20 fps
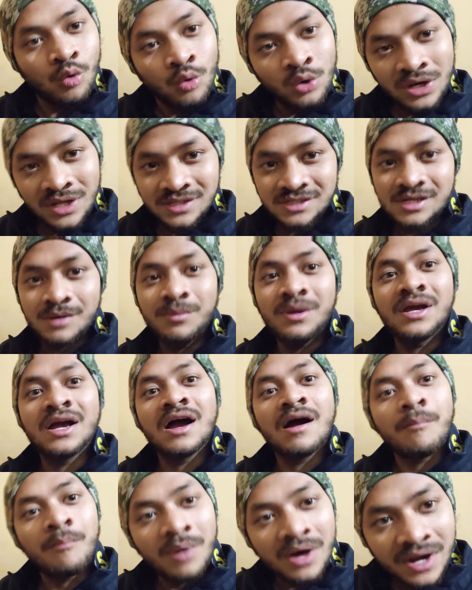उन्हीं सभी
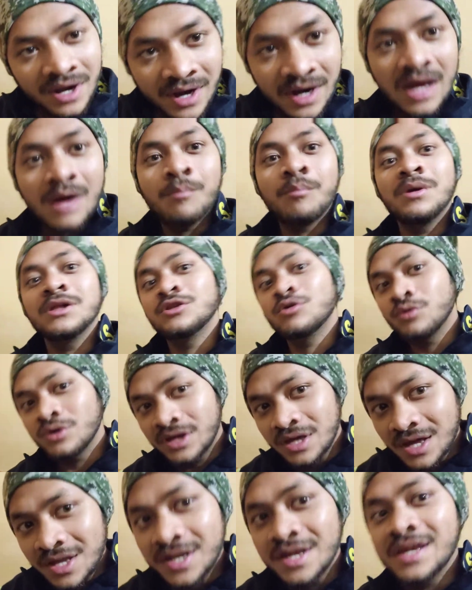का परिणाम बताओ
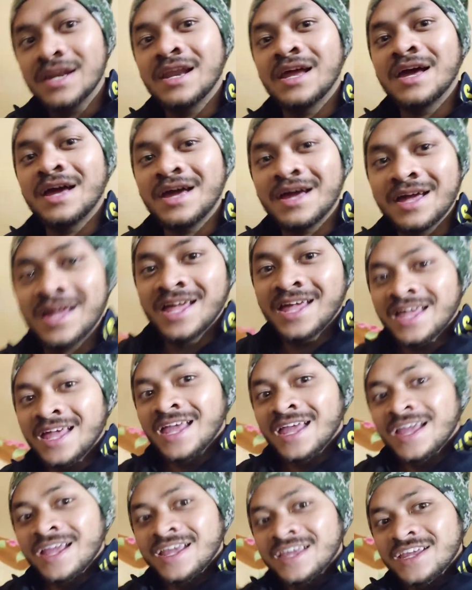क्या निकला है
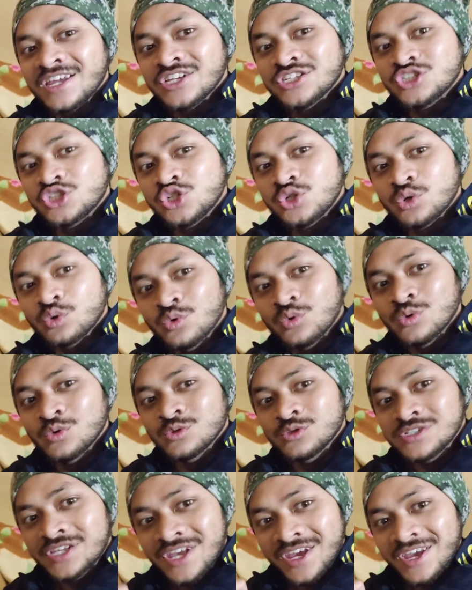ये
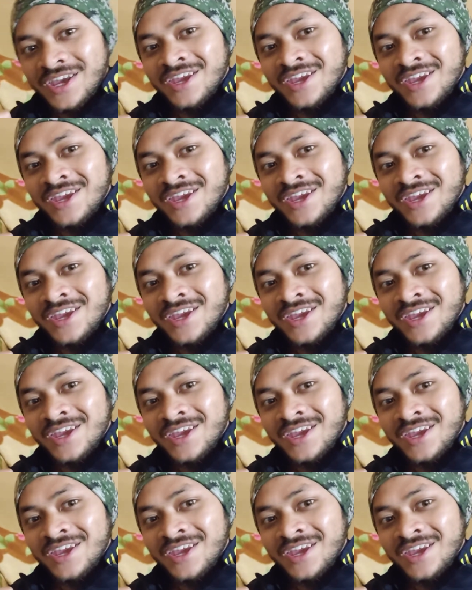चूजे